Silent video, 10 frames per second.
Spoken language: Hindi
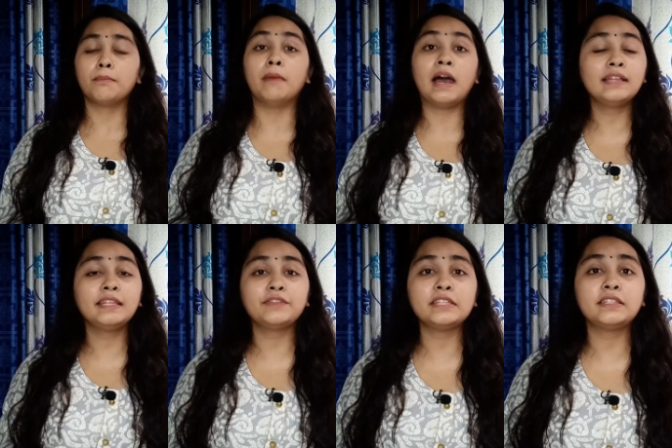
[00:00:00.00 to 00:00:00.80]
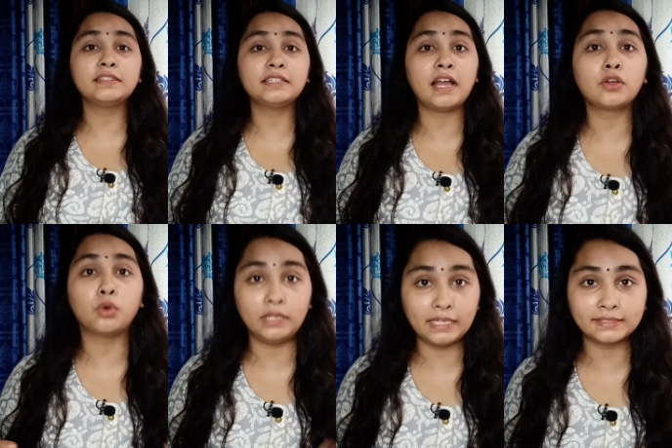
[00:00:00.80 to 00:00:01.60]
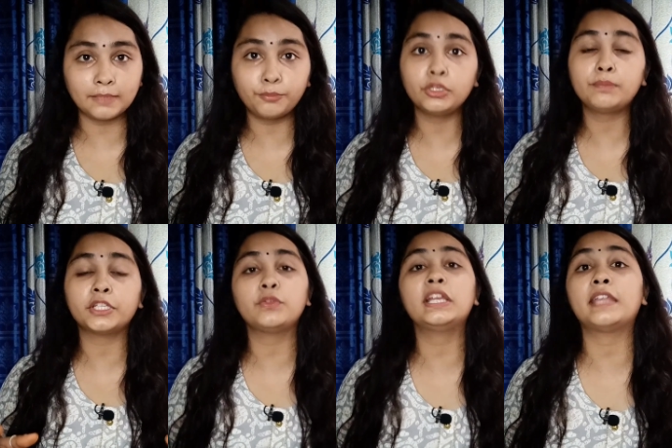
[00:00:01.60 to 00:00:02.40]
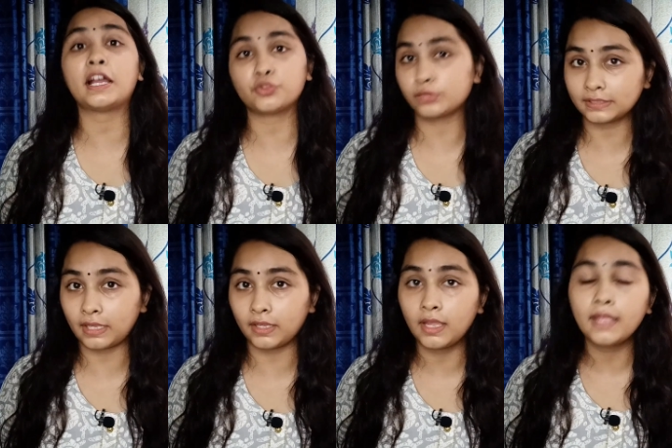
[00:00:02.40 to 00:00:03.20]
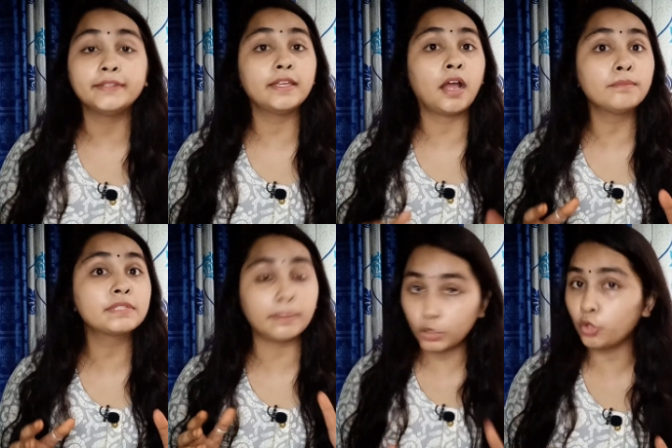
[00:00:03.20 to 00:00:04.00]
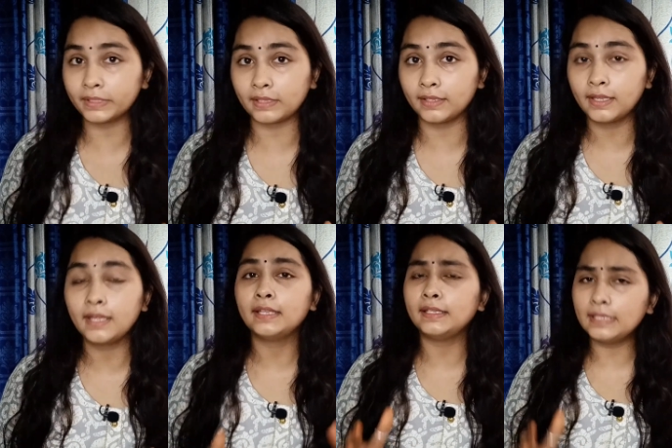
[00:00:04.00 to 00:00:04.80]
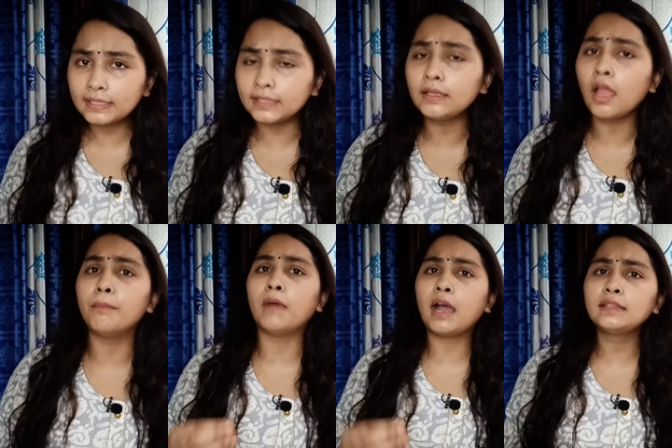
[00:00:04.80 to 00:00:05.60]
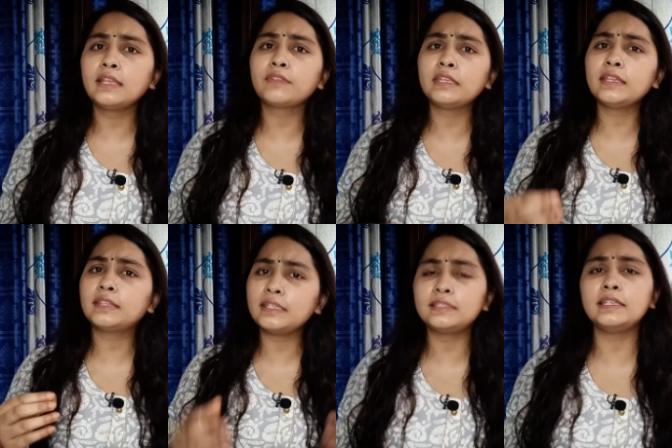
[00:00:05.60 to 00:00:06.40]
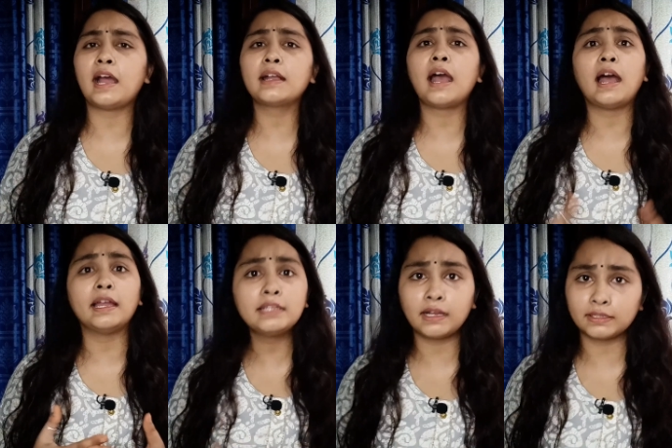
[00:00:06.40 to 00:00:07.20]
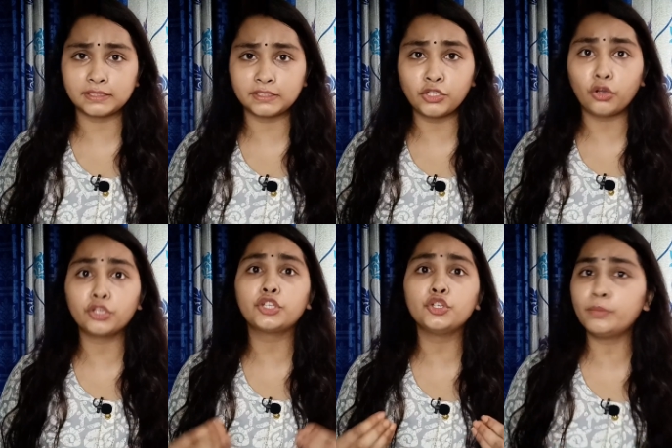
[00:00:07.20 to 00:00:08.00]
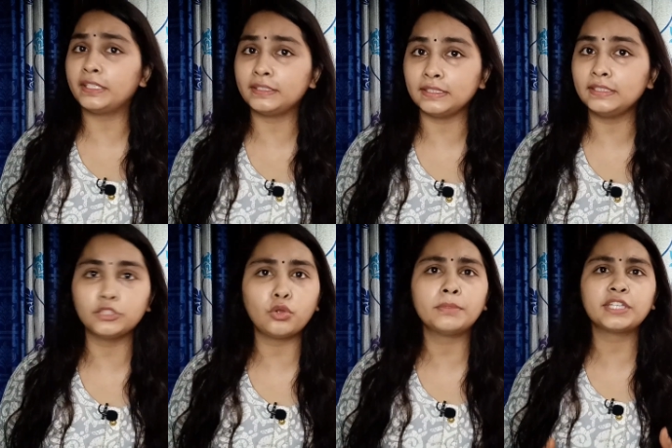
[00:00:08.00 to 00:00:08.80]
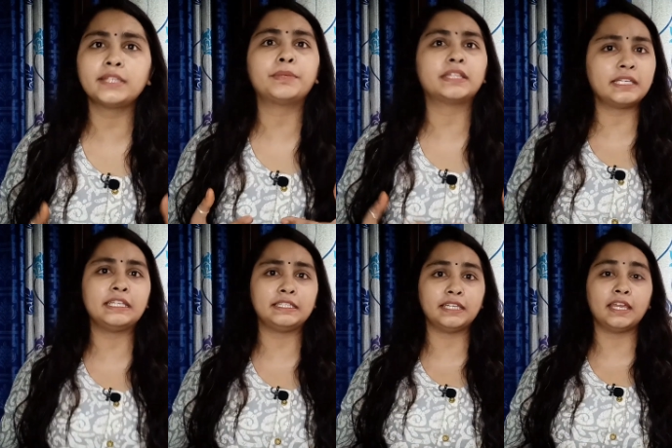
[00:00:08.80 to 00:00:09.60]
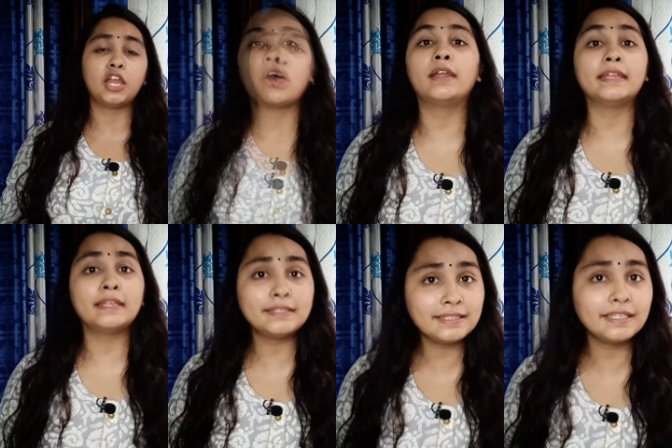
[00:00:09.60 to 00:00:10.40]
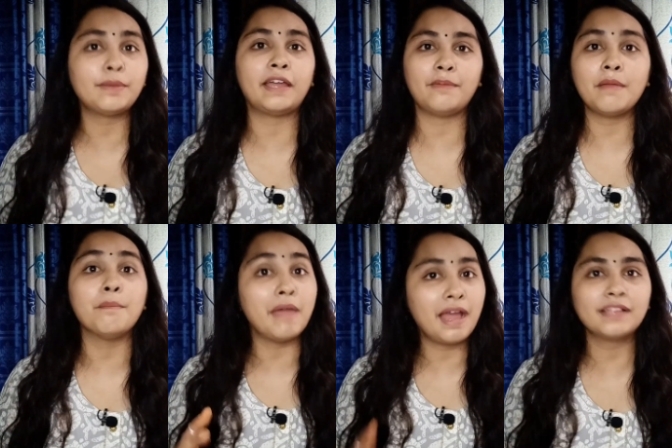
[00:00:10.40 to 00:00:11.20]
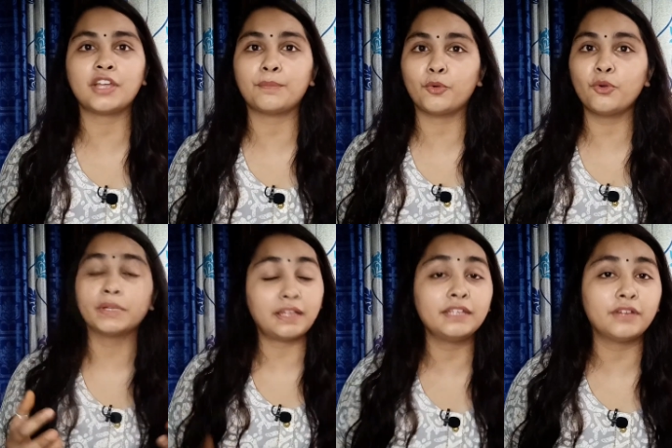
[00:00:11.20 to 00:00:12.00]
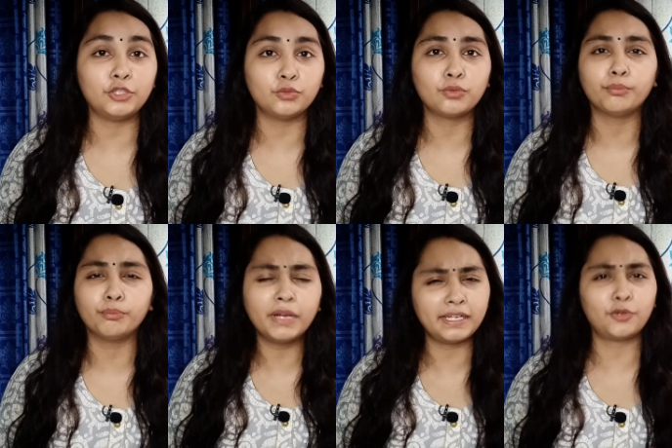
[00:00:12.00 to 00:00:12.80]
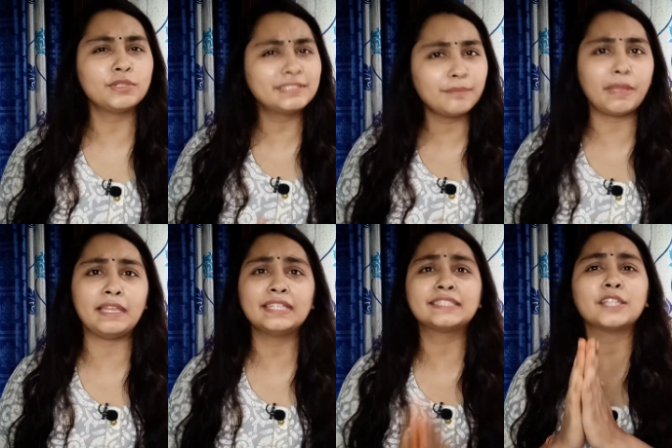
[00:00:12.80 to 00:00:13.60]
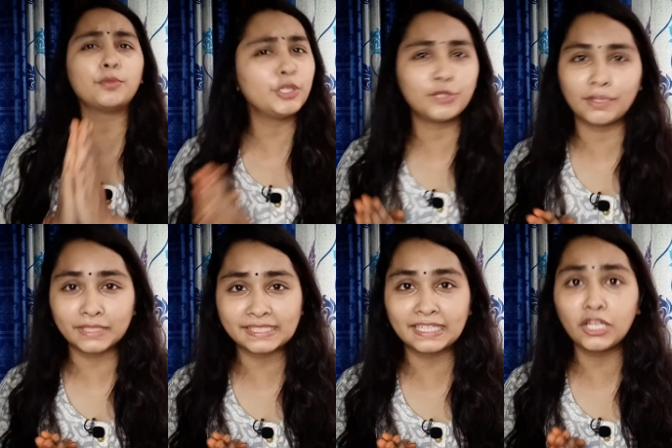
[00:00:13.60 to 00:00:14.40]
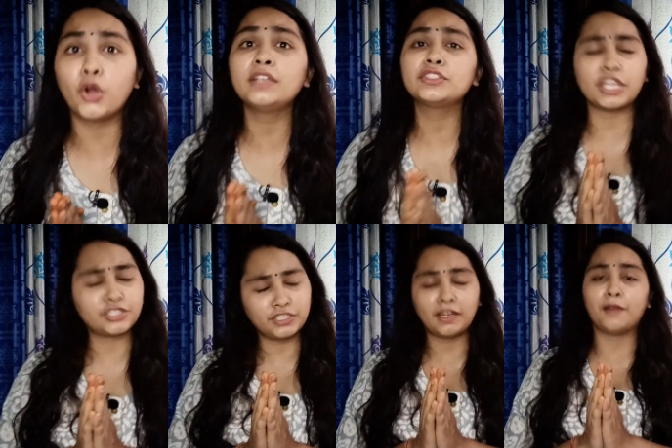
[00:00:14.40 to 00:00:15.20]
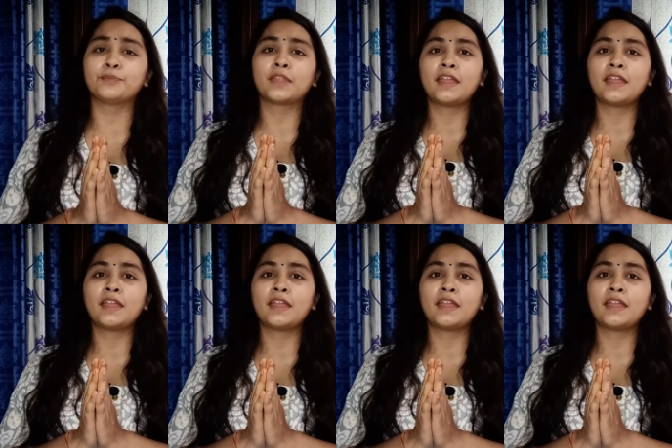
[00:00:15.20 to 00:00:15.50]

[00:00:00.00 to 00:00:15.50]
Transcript: महादेव की तीसरी आंख खुलने से पूरी पृथ्वी का नाश हो सकता है ये हम सभी को पता है लेकिन महादेव की ये तीसरी आंख आई कहाँ से थी और क्यों बनी थी ये तो हमें शायद पता ही नहीं है और इसी के बारे में मैं आज आपको बताने वाली हूँ बट उससे पहले सभी को नमस्ते और जय श्री राम